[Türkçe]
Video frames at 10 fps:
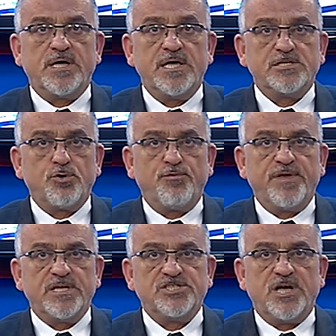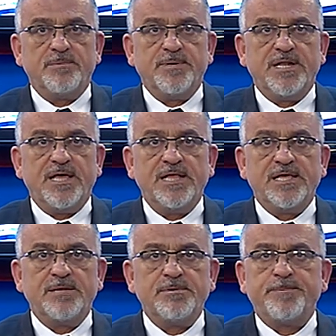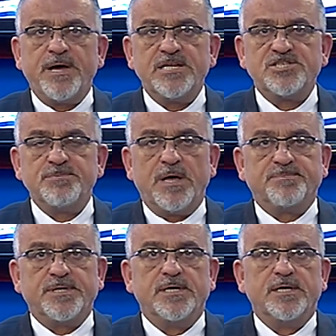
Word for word: Ayasofya Camii ile ilgili bir paylaşım yaptı.